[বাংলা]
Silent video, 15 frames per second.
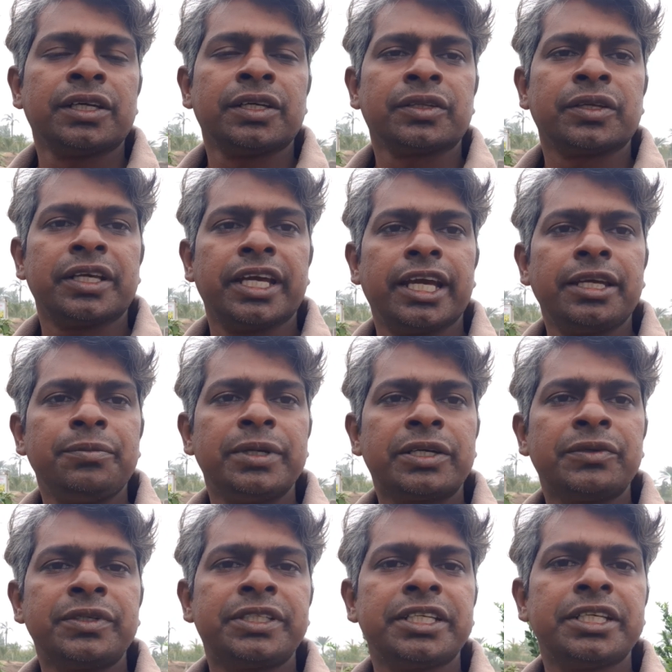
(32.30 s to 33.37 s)
তো এই
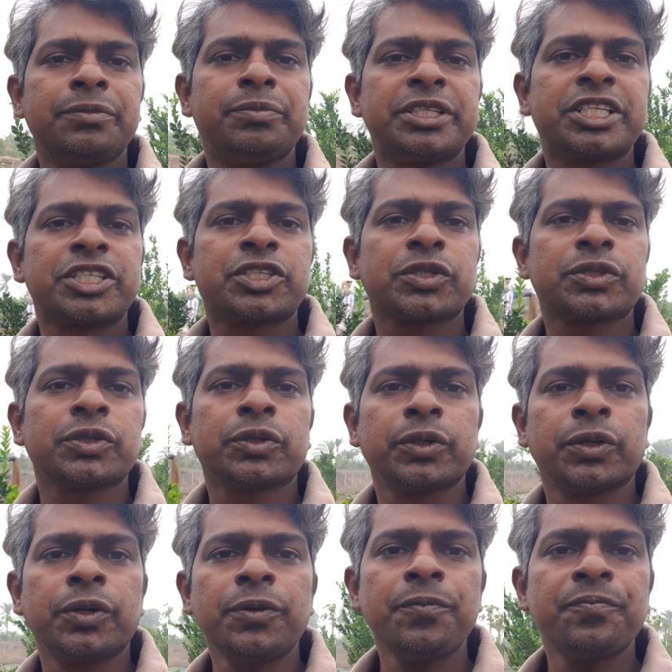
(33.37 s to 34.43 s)
বেগুনটির বিশেষত্ব হলো